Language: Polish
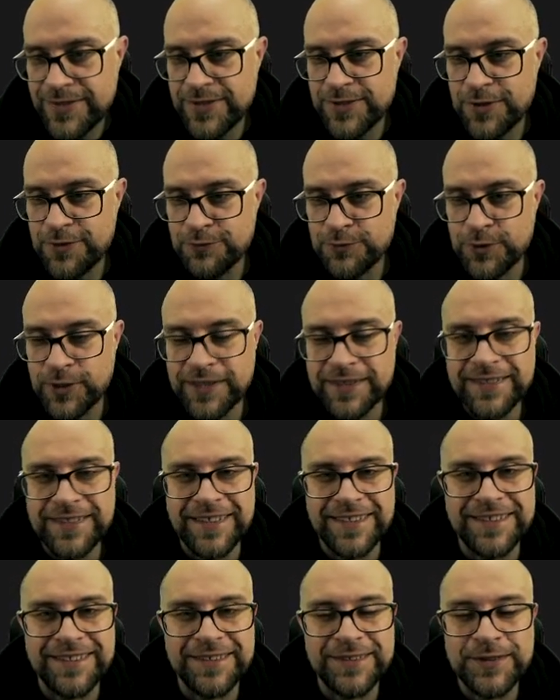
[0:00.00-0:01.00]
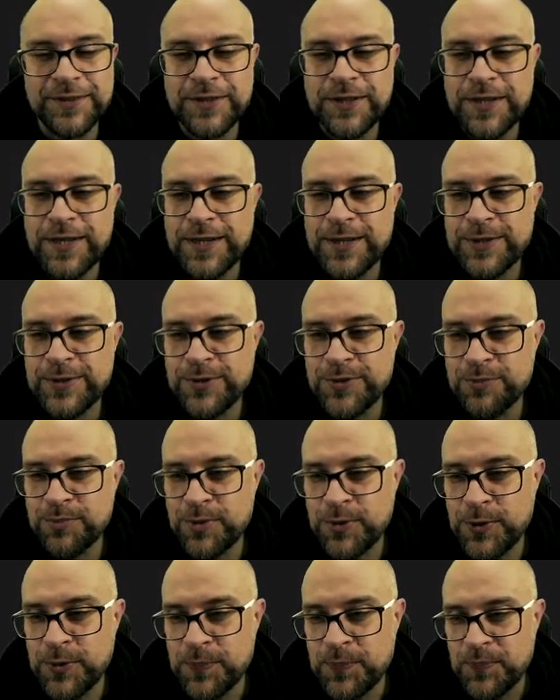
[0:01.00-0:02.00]
znowu get1, no
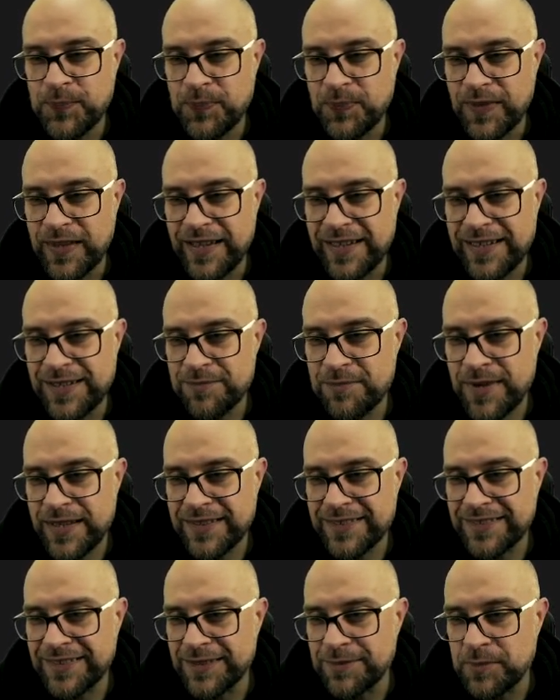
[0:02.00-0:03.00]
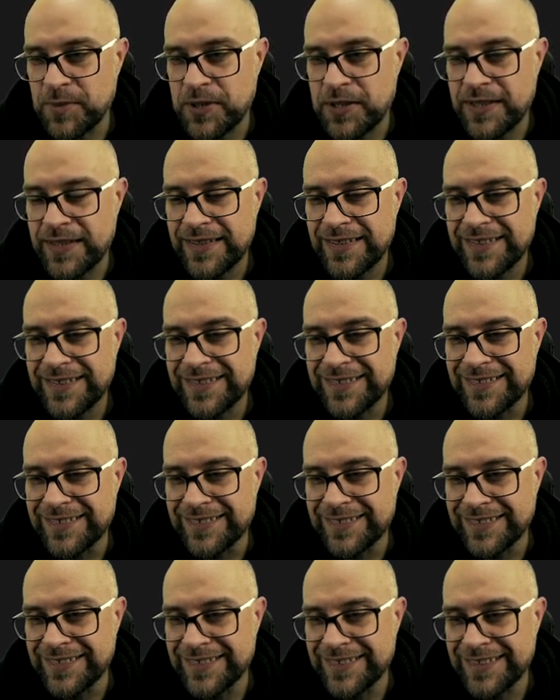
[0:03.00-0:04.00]
bo elementem
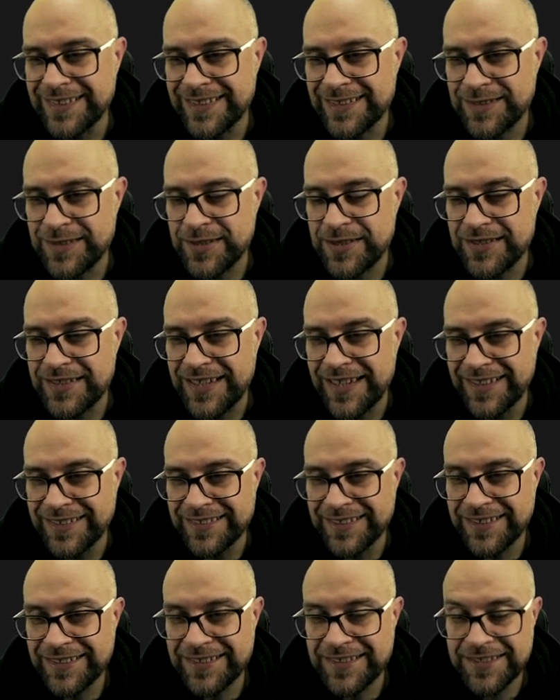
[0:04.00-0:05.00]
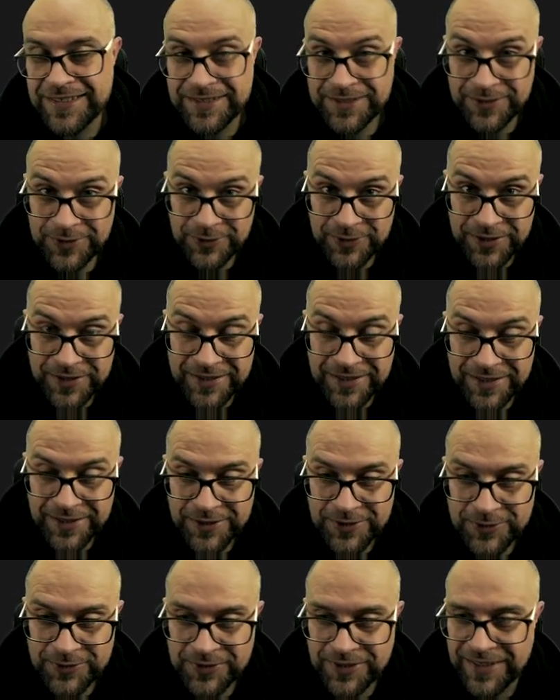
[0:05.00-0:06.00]
e, get1 jest kolejna
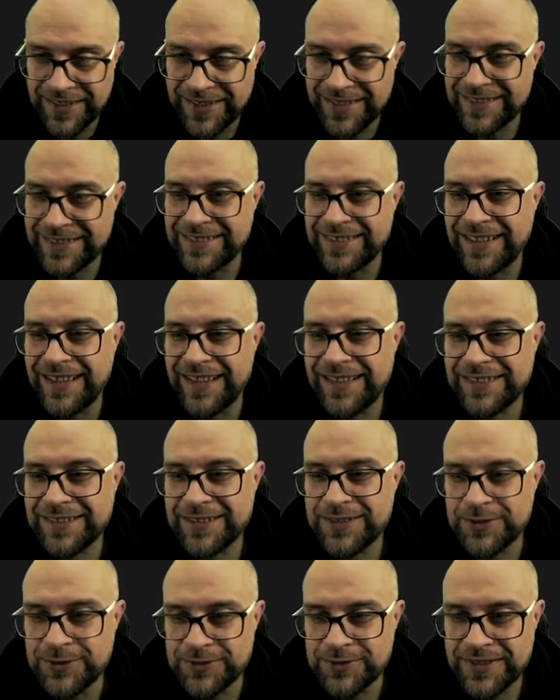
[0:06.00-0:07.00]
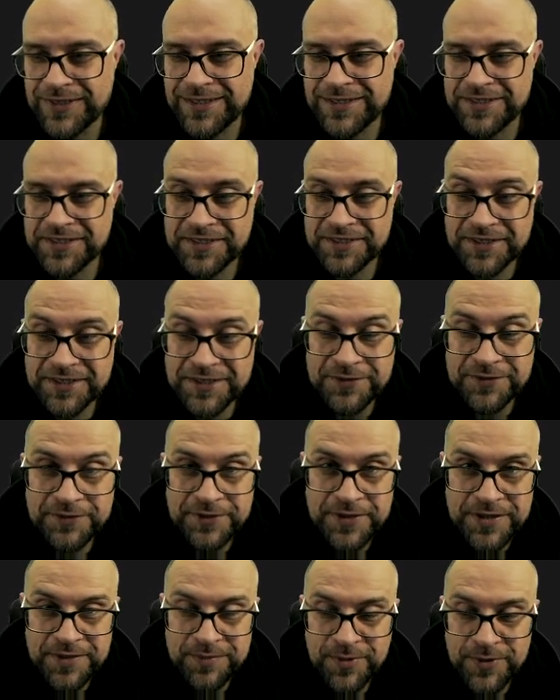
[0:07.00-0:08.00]
krotka, a krotkę czyta się w
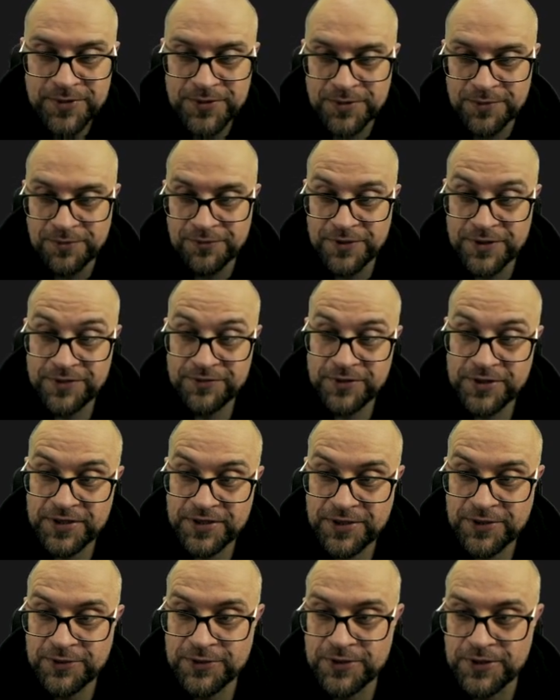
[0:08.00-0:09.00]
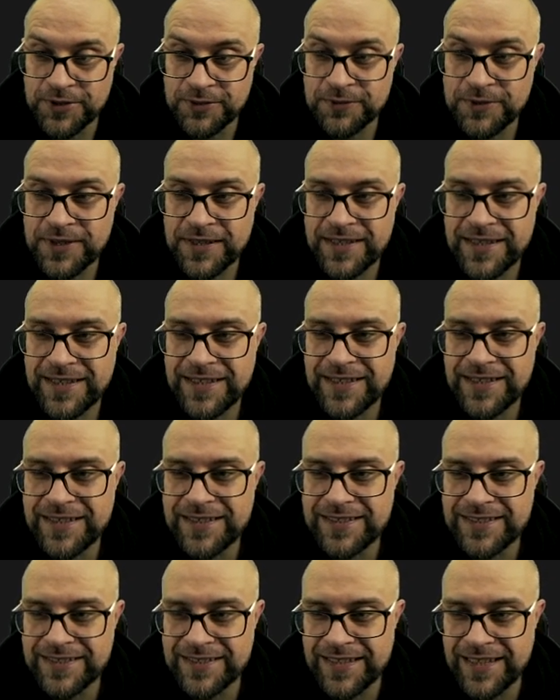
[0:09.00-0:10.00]
ten sposób, więc wszystko się
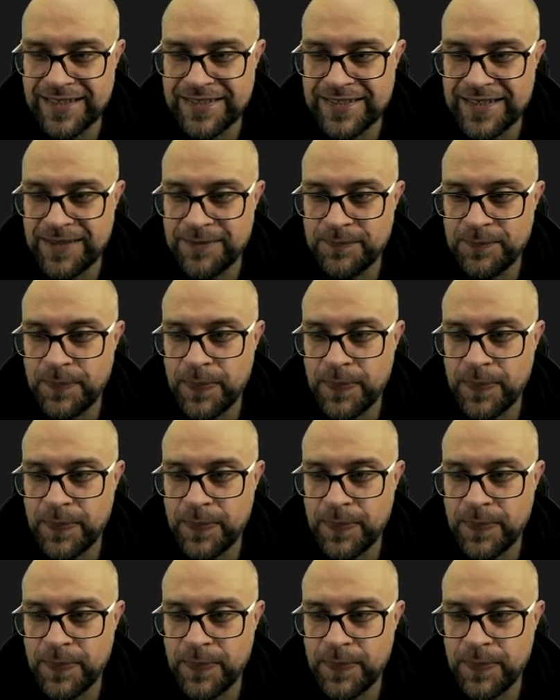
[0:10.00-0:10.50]
zgadza.